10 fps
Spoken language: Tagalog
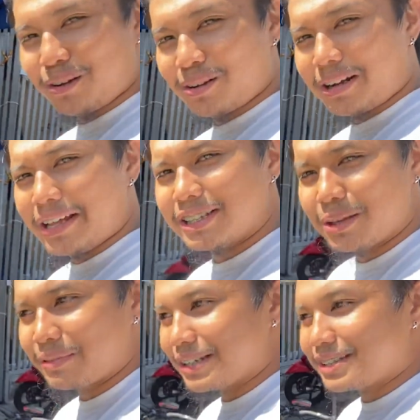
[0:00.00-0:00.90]
ride
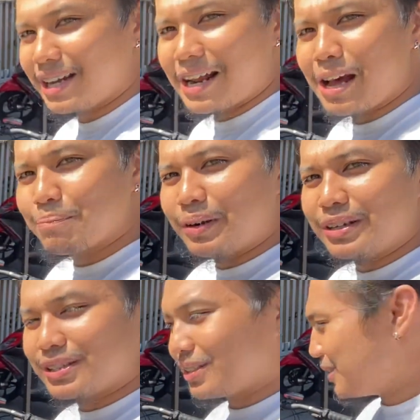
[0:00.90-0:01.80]
safe kay sir, ha? Ah,
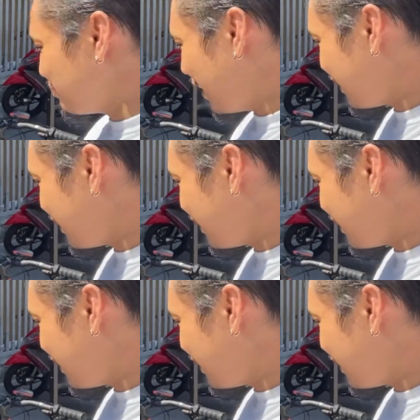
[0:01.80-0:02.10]
first bike